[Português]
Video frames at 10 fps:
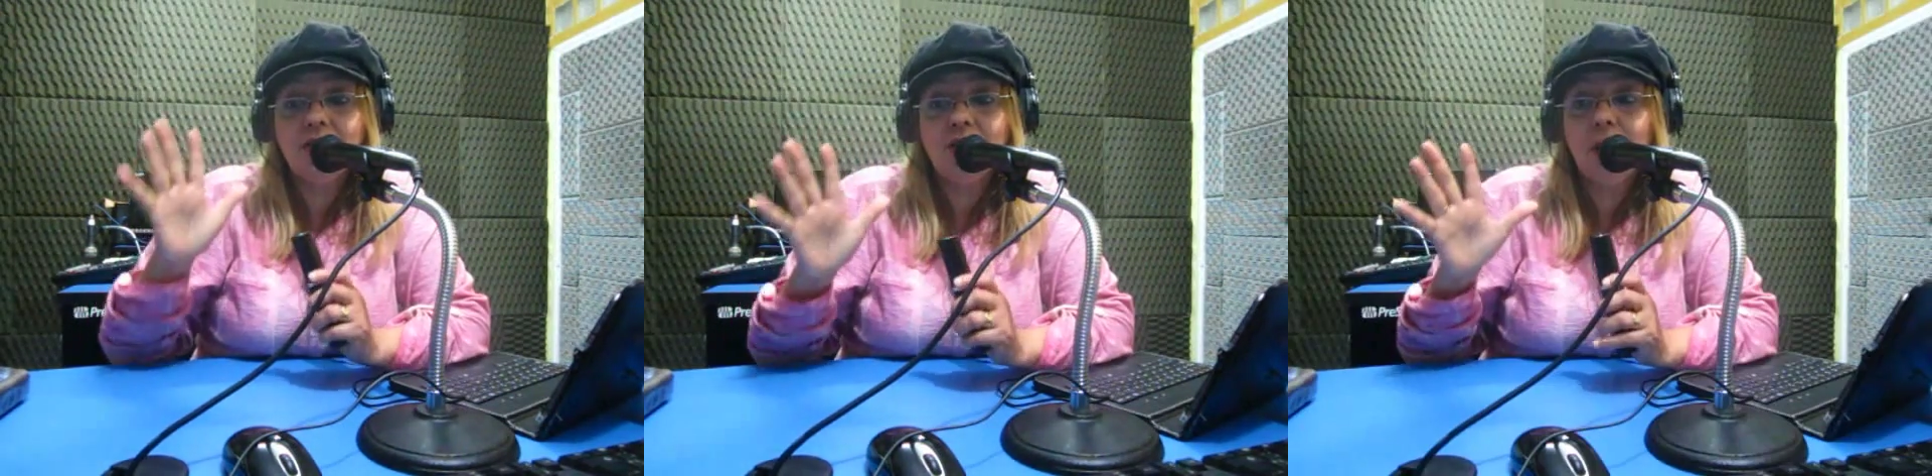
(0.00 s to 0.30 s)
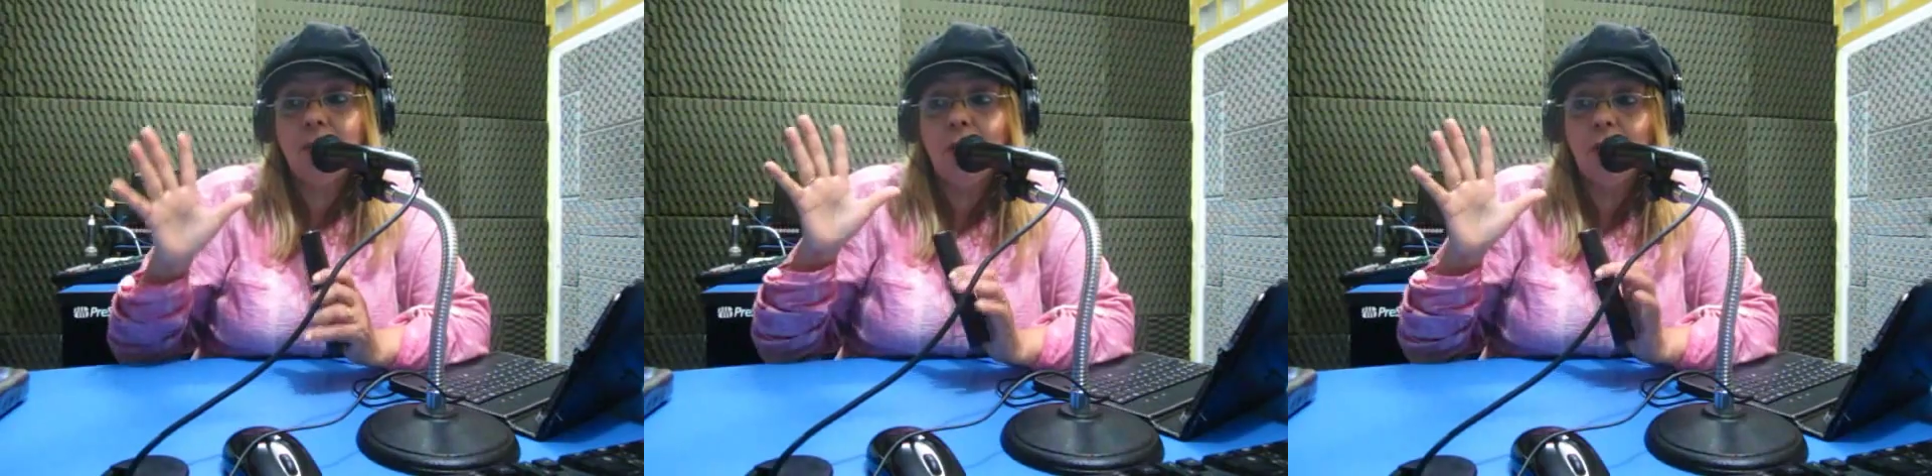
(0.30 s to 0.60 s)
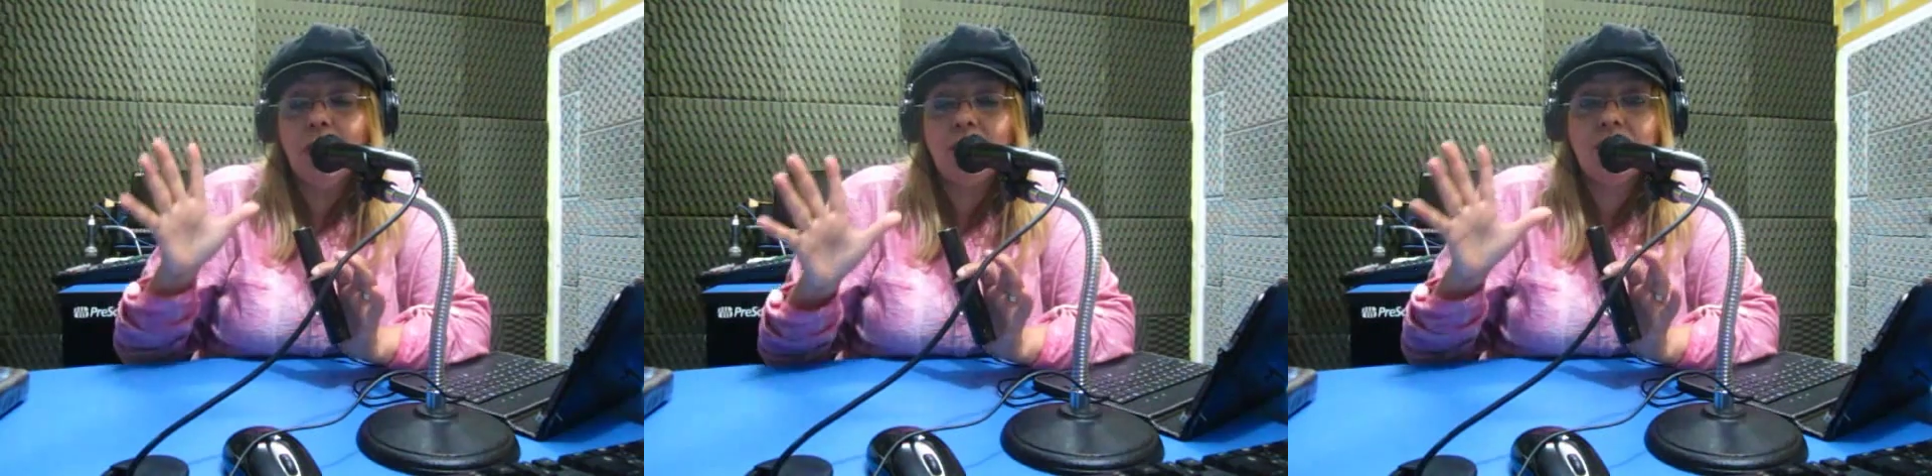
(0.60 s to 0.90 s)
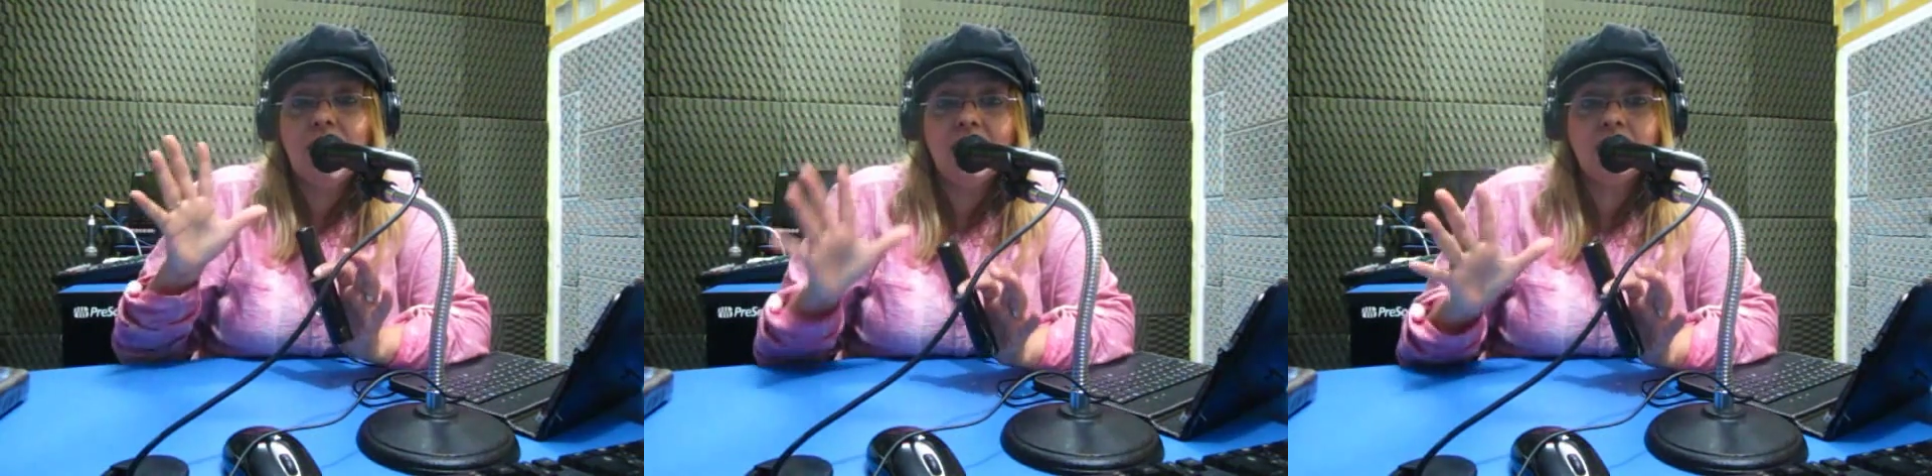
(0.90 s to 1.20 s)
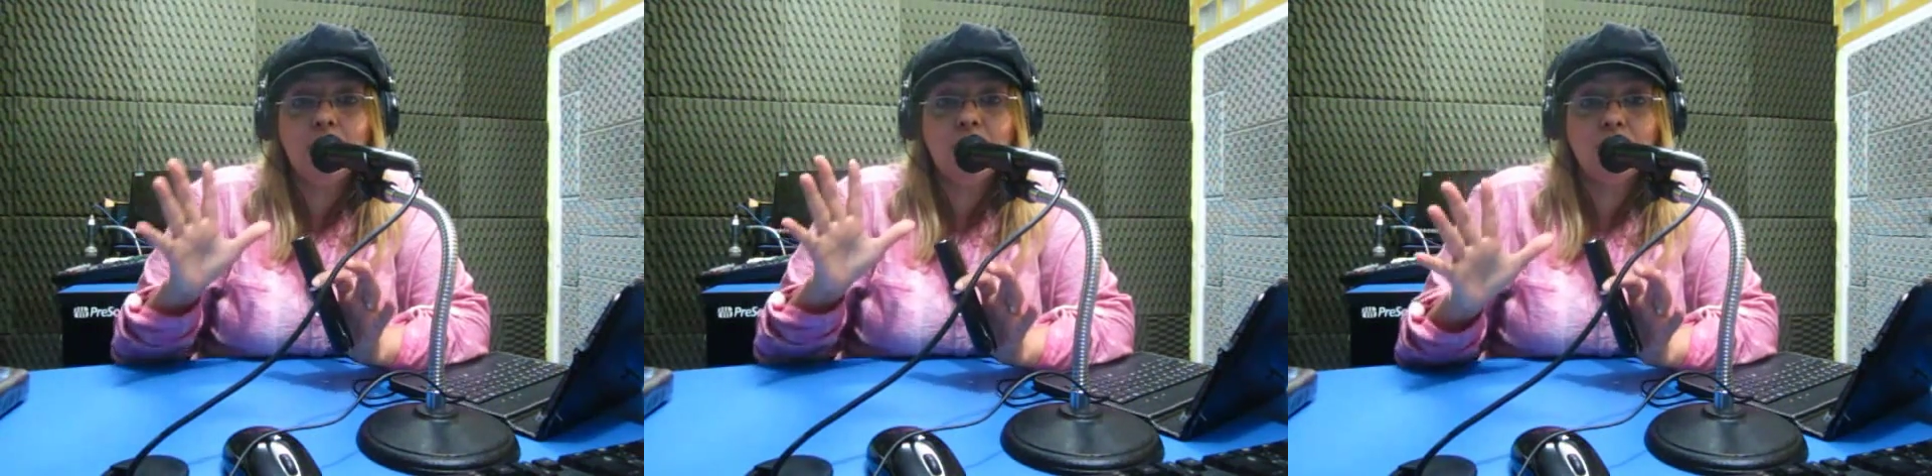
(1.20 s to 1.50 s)
de ter pelo menos
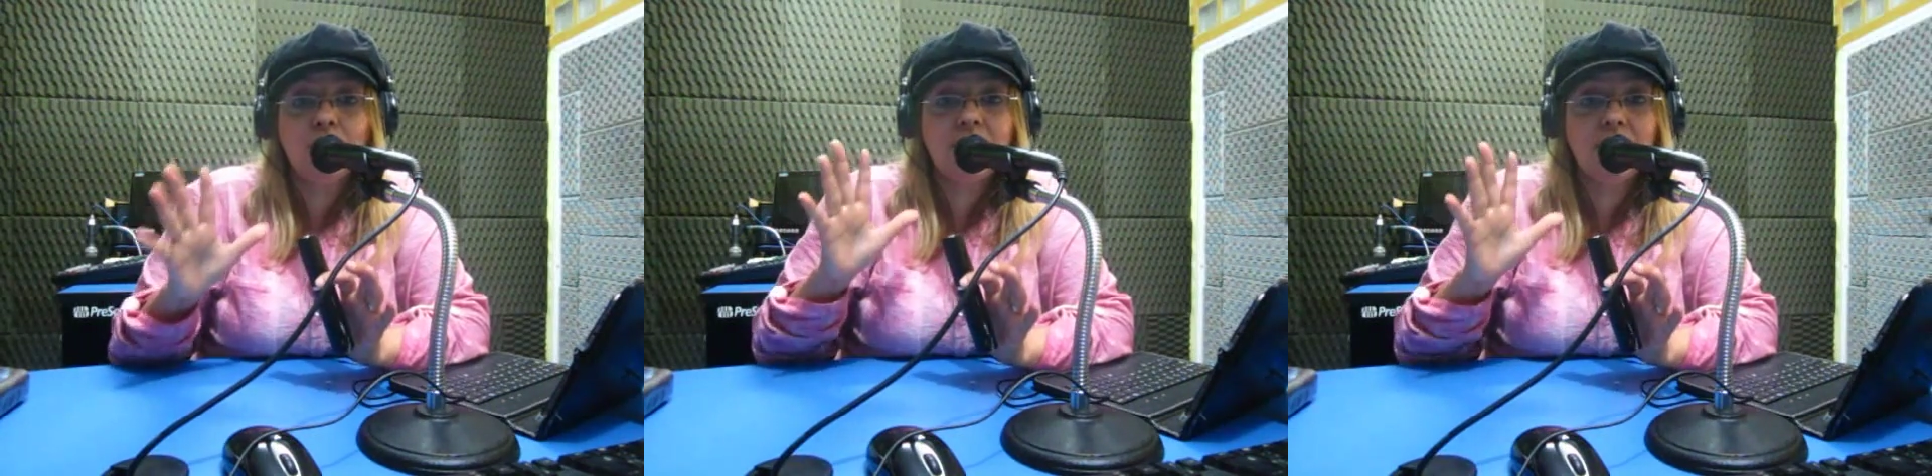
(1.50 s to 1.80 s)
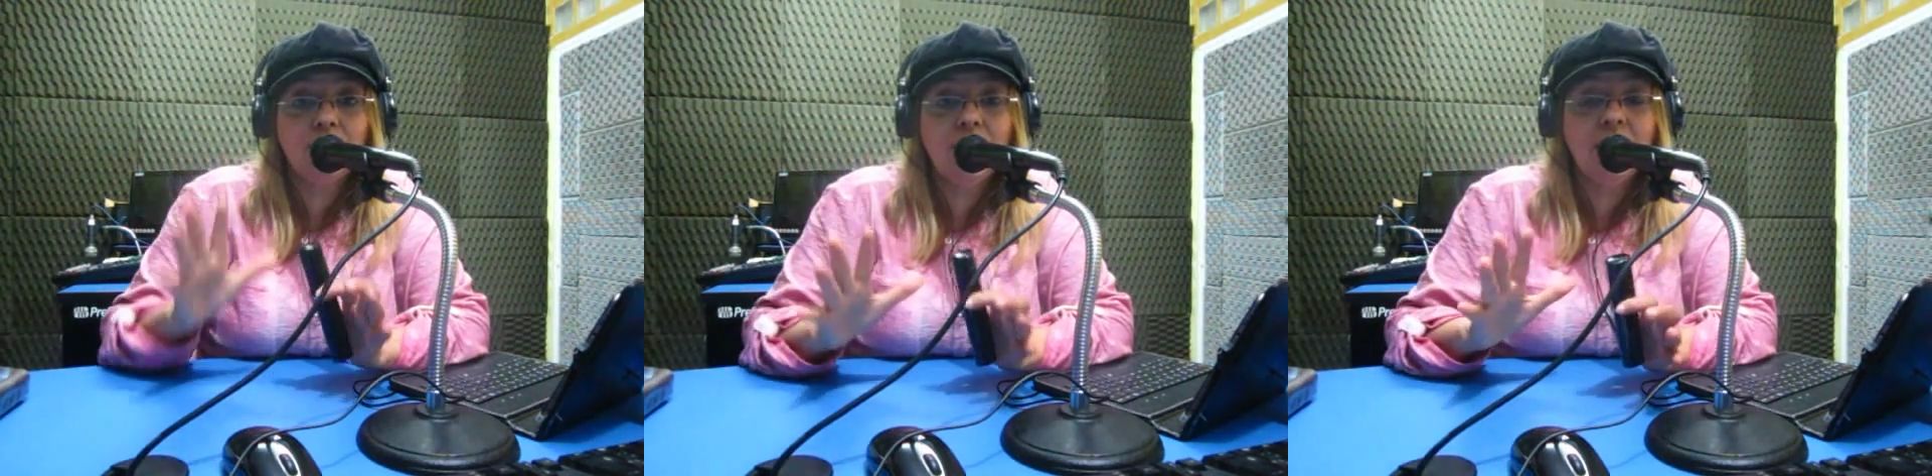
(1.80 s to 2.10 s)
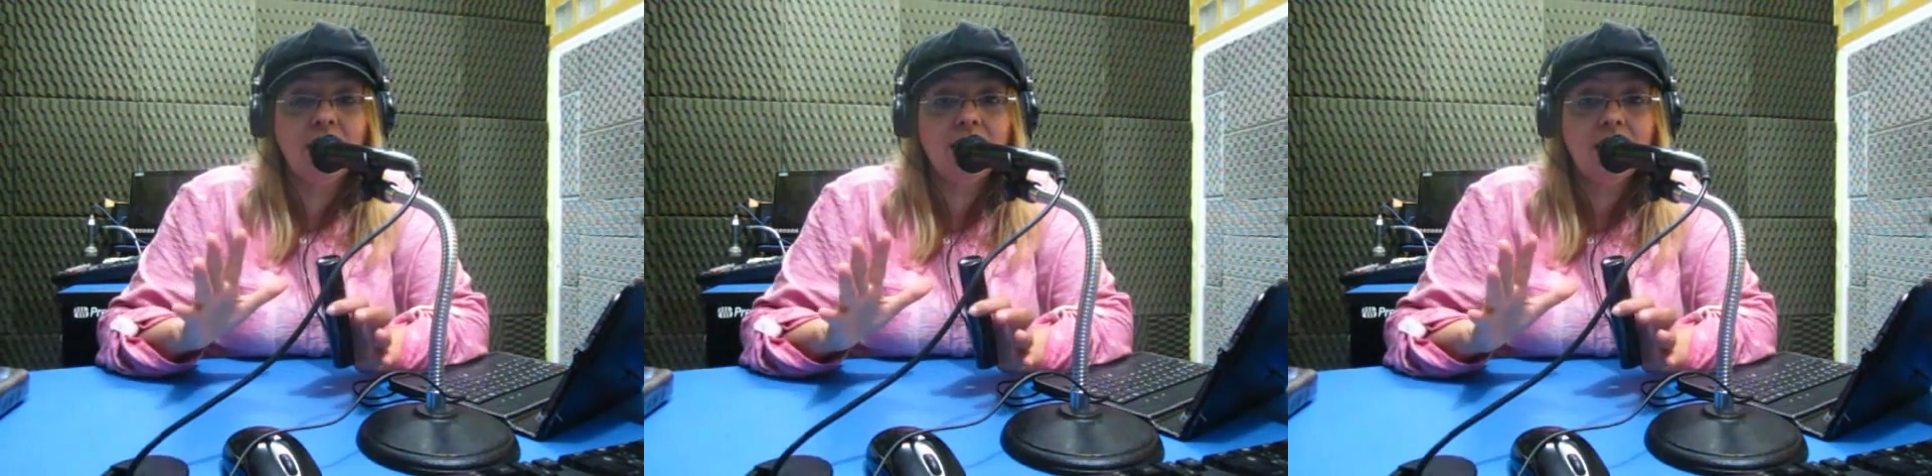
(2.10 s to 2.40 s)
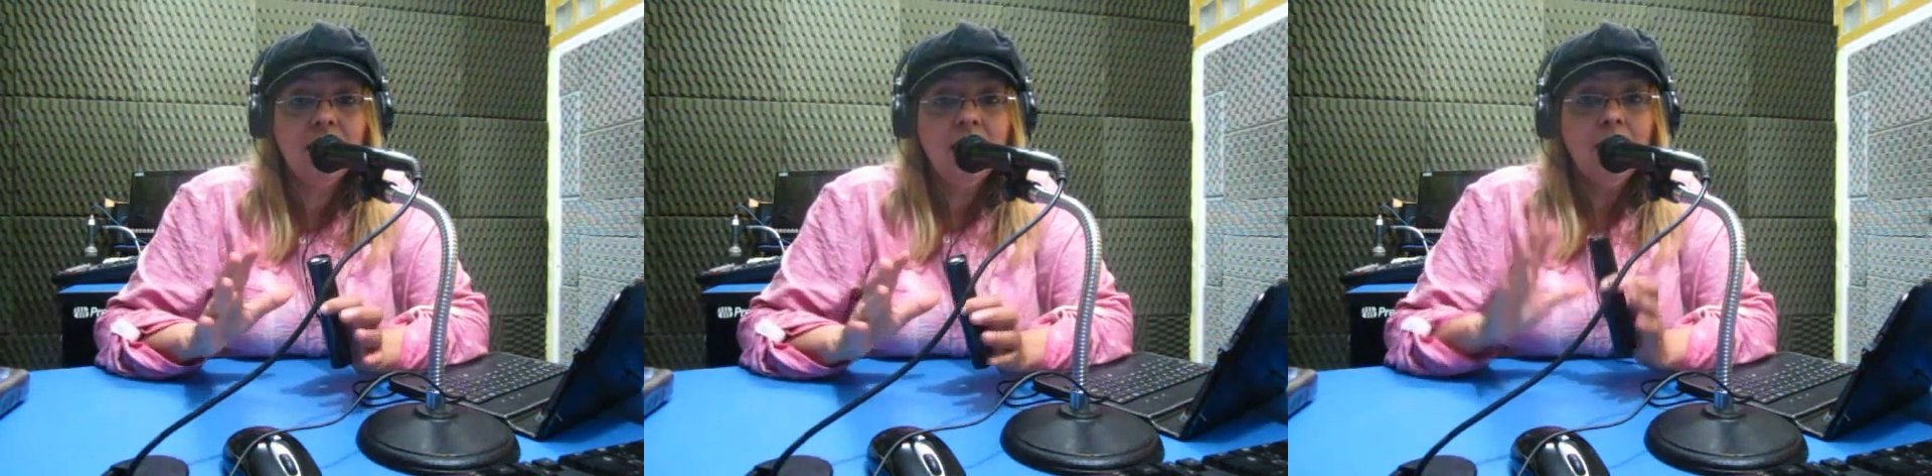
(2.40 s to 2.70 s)
dez pessoas reunidas